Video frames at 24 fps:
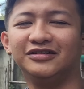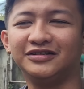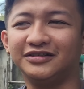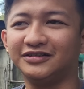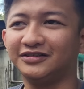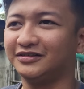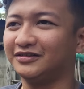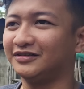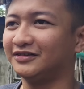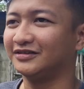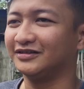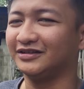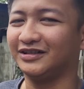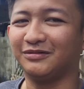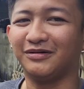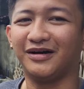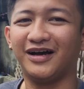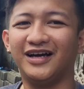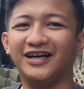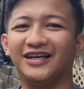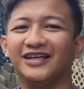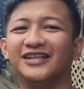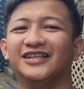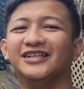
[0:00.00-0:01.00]
oh.
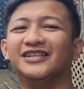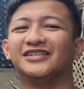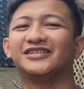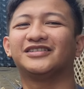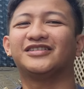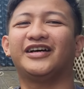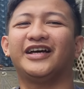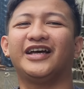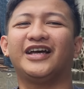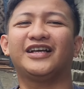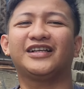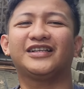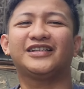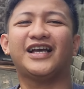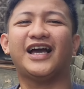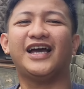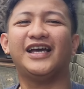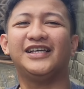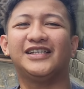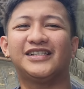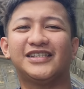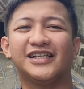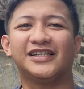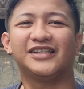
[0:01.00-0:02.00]
Diba? So ayan
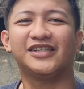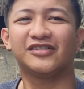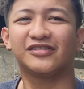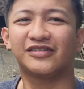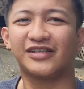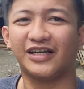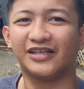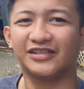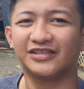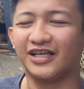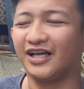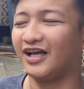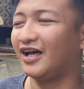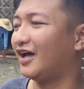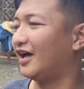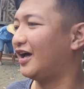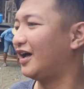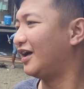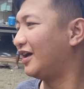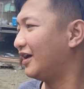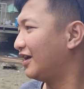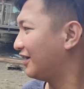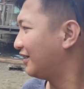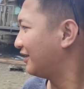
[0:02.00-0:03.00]
guys, nandito tayo
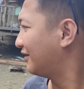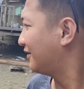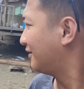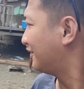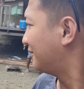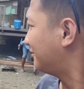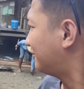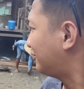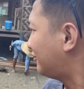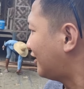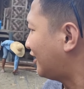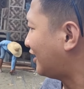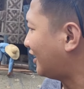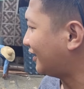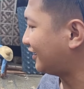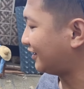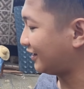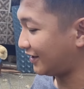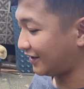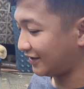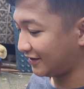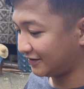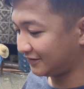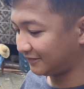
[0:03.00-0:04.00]
sa
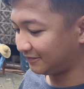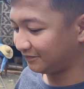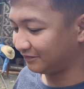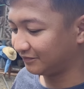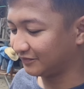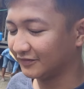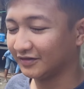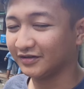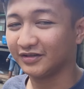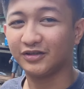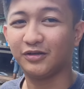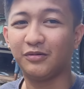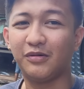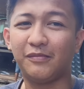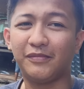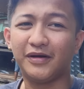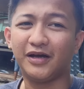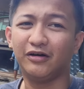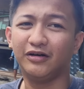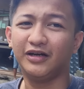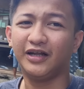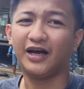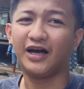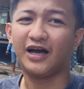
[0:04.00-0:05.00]
Paana. Ano so
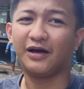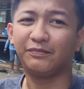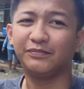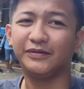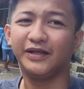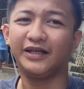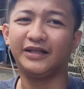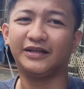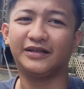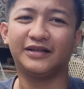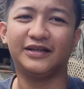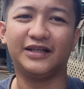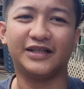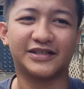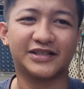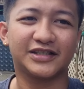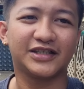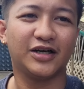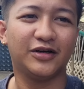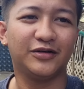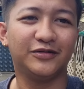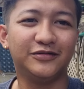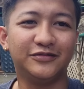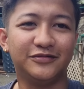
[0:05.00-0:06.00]
mamaya uli ang update. Let's
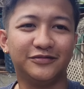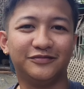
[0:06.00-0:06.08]
go.